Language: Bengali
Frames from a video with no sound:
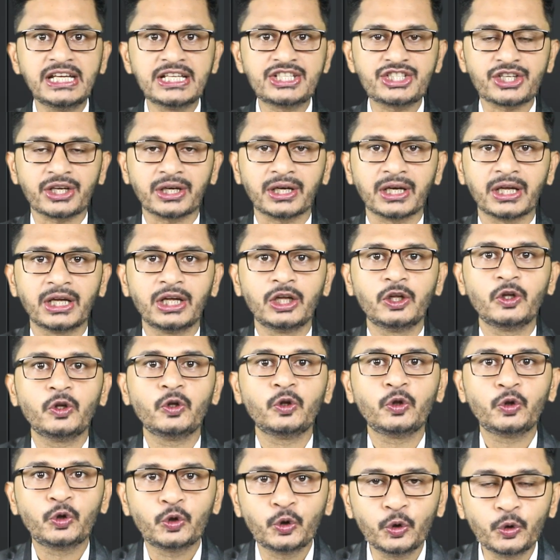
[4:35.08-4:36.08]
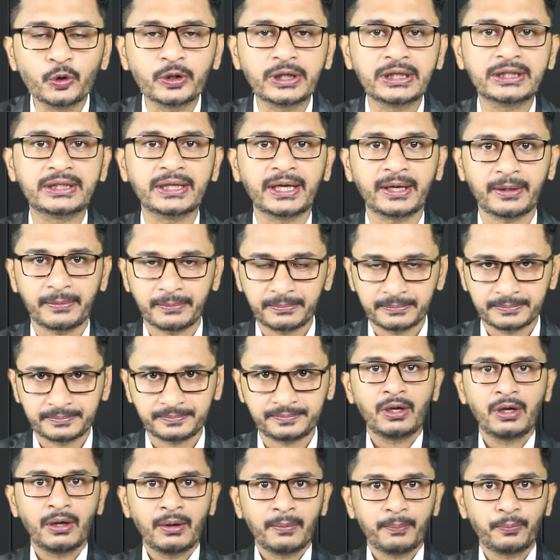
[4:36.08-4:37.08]
গিয়েছেন তুর্কিতে
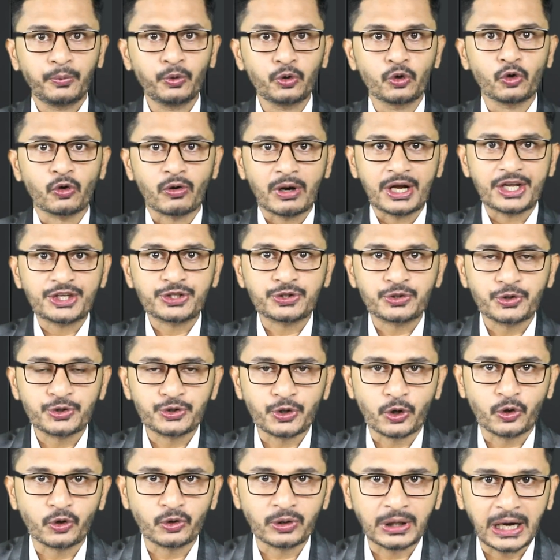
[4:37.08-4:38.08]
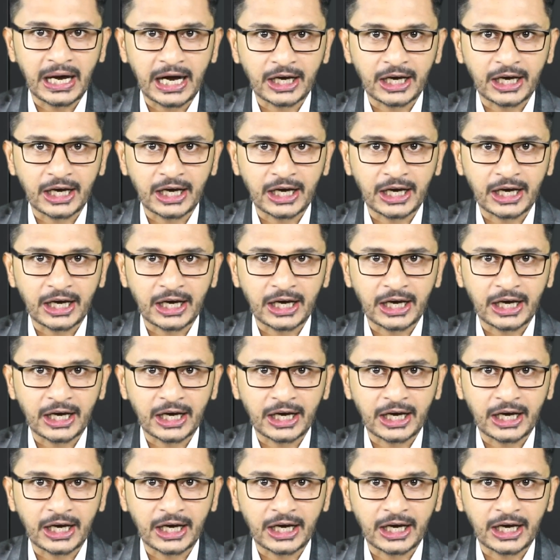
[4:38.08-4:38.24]
পুরো রাষ্ট্র যখন